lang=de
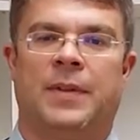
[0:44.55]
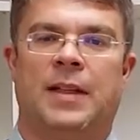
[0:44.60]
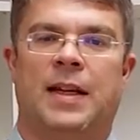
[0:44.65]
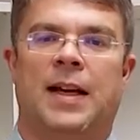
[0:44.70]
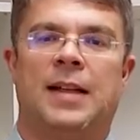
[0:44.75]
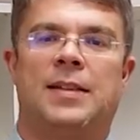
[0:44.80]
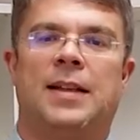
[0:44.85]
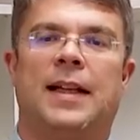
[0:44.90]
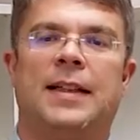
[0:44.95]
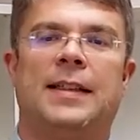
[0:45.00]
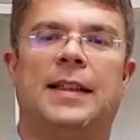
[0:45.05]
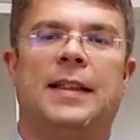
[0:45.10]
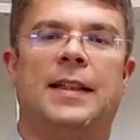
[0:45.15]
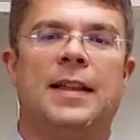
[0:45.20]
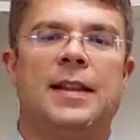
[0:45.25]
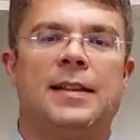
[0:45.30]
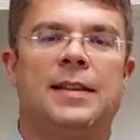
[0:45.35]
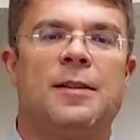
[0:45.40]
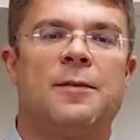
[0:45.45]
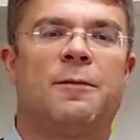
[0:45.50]
Also eine
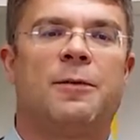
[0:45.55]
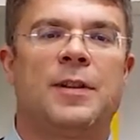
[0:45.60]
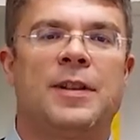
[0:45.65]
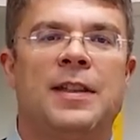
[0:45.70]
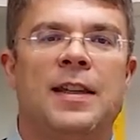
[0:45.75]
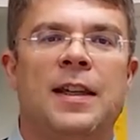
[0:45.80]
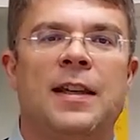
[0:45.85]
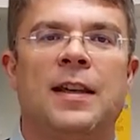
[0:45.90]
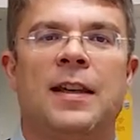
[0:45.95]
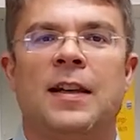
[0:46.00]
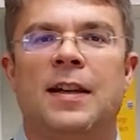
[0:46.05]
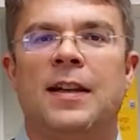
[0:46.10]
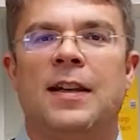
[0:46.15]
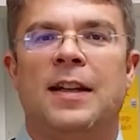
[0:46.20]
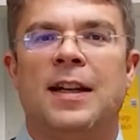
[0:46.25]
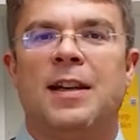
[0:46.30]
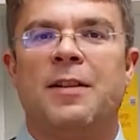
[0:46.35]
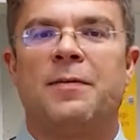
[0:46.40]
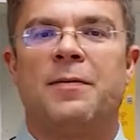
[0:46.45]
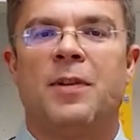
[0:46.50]
Liste für sich
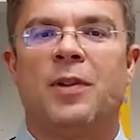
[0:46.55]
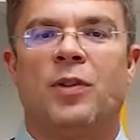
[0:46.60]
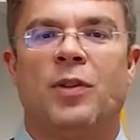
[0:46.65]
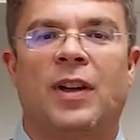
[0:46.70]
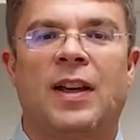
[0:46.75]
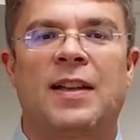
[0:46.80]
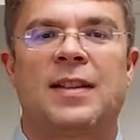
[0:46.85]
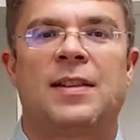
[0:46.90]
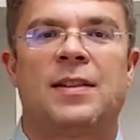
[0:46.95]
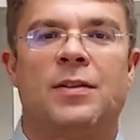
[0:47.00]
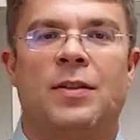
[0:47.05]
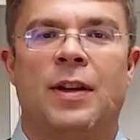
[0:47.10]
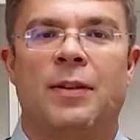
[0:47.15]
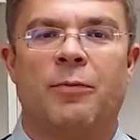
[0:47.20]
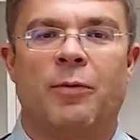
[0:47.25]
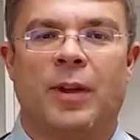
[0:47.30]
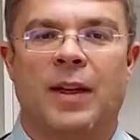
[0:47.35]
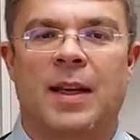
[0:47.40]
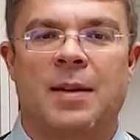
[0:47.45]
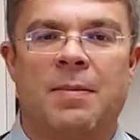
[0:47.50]
hilft natürlich jetzt
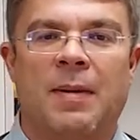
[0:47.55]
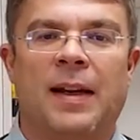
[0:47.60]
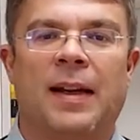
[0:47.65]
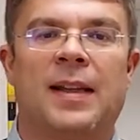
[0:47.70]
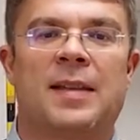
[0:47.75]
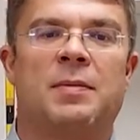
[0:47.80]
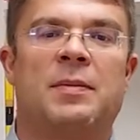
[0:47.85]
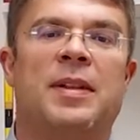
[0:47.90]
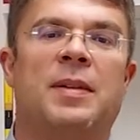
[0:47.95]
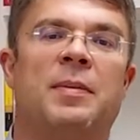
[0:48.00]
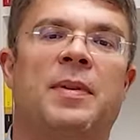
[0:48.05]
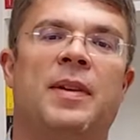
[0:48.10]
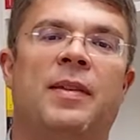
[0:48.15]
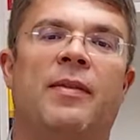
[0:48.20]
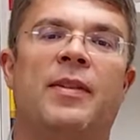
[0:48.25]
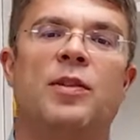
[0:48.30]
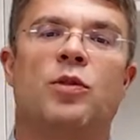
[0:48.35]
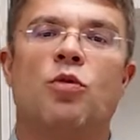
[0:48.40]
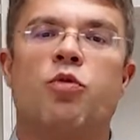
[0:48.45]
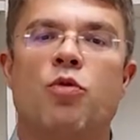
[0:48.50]
nicht wirklich weiter. das muss ich mit
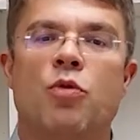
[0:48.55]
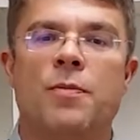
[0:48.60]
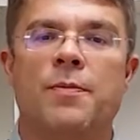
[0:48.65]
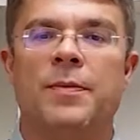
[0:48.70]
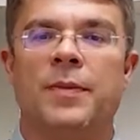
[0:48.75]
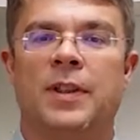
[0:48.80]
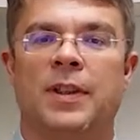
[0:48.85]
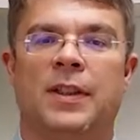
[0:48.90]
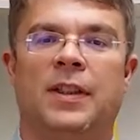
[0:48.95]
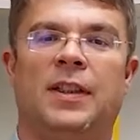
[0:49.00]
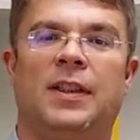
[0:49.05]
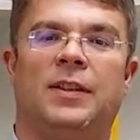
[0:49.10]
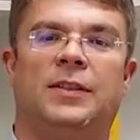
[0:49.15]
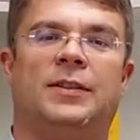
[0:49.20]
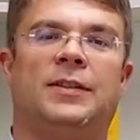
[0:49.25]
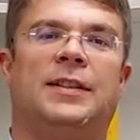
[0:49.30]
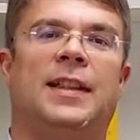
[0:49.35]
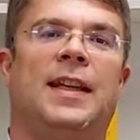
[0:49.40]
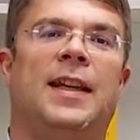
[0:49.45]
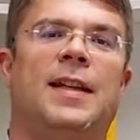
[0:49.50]
etwas tun.
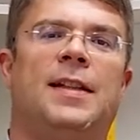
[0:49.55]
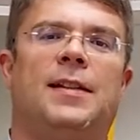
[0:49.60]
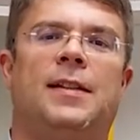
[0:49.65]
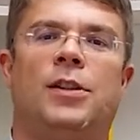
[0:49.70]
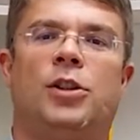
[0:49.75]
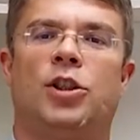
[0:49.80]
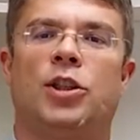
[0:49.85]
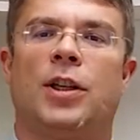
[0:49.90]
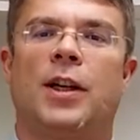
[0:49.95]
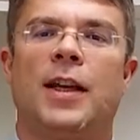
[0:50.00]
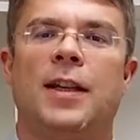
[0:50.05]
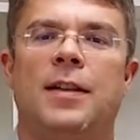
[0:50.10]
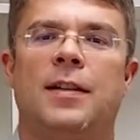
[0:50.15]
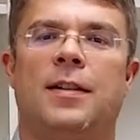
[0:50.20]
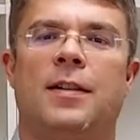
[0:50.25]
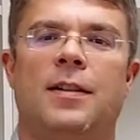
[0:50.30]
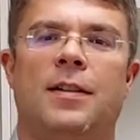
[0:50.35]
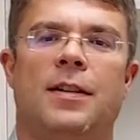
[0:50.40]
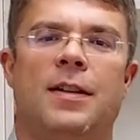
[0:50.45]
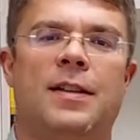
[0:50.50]
Und der nächste
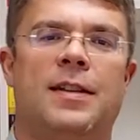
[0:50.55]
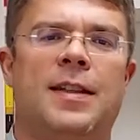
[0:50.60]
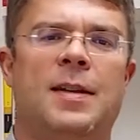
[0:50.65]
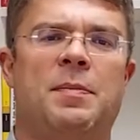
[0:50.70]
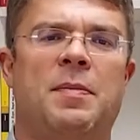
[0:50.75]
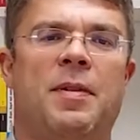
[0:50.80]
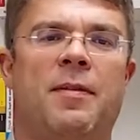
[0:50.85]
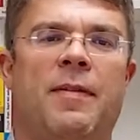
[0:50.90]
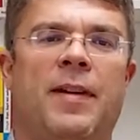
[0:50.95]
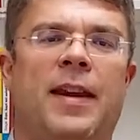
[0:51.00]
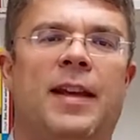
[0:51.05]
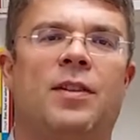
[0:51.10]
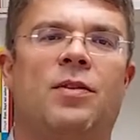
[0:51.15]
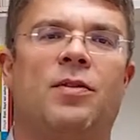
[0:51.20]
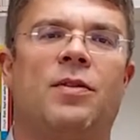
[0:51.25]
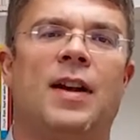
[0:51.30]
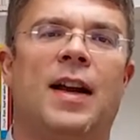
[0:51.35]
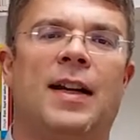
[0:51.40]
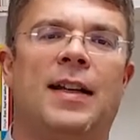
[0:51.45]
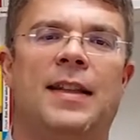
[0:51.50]
Schritt ist die
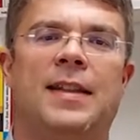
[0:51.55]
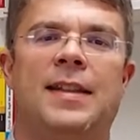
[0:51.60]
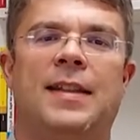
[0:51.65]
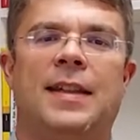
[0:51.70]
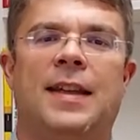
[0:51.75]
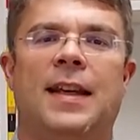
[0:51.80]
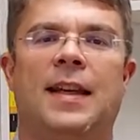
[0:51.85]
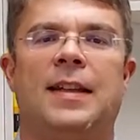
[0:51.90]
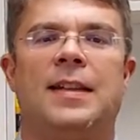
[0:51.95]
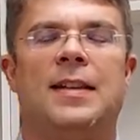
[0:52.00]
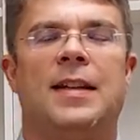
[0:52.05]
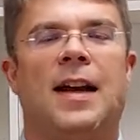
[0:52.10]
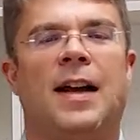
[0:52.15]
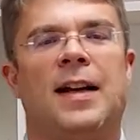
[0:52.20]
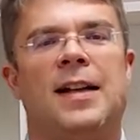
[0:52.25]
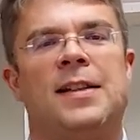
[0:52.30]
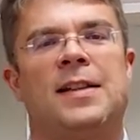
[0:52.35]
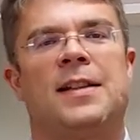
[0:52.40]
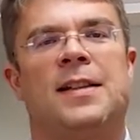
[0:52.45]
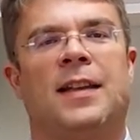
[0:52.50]
Bewertung eines jeden
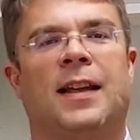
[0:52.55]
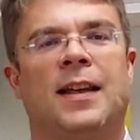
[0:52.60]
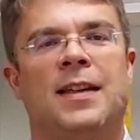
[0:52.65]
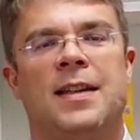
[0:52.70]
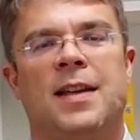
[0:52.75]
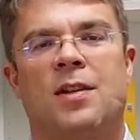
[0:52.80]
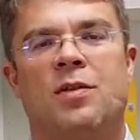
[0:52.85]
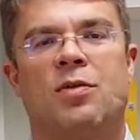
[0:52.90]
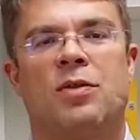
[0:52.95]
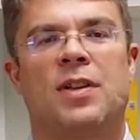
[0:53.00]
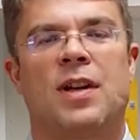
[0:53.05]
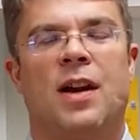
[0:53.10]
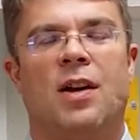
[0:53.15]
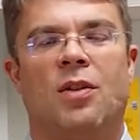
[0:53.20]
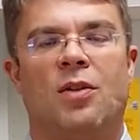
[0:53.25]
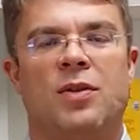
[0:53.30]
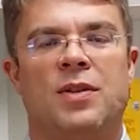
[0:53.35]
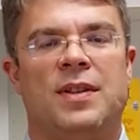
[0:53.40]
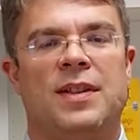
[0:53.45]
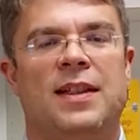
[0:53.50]
einzelnen Risikos
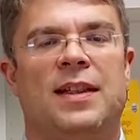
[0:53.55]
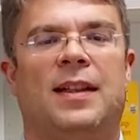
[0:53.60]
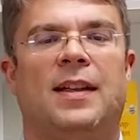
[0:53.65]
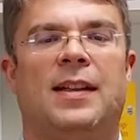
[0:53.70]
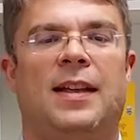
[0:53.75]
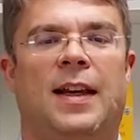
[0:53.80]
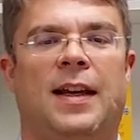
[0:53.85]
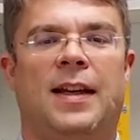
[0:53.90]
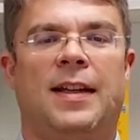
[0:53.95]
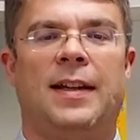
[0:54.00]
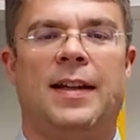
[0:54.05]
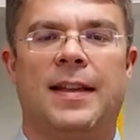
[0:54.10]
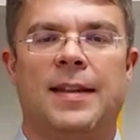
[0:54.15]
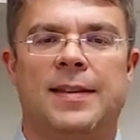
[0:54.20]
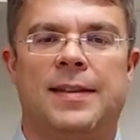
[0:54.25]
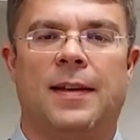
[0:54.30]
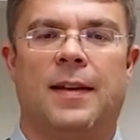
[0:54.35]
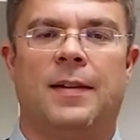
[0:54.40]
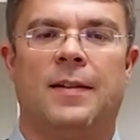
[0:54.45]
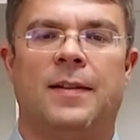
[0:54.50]
aus Ihrer langen
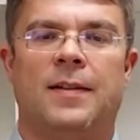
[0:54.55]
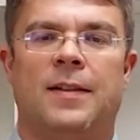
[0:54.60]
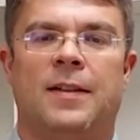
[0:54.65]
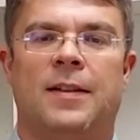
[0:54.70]
Liste.